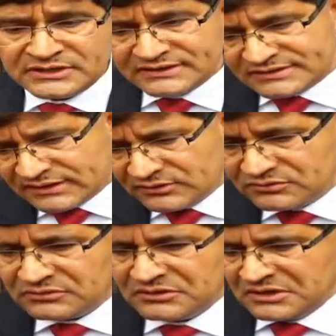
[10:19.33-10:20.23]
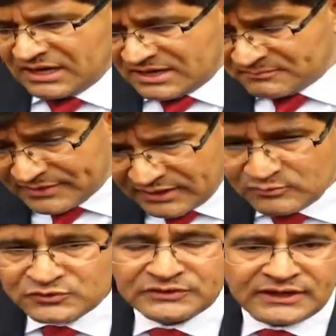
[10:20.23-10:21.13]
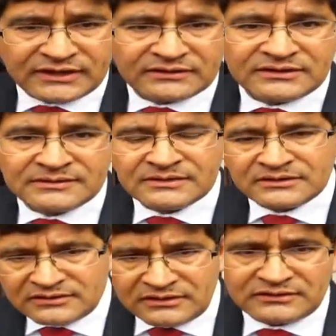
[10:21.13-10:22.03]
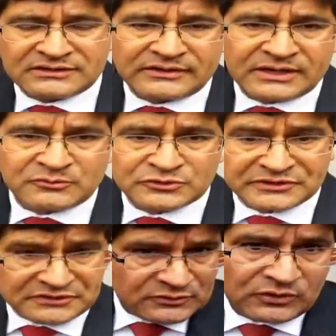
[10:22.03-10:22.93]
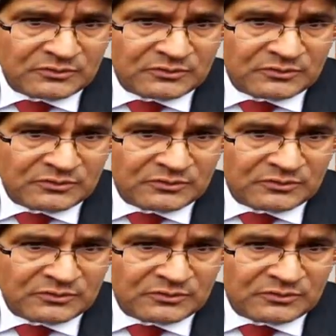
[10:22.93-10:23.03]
Mientras tanto, ampliemos una venda y trabajemos sobre eso.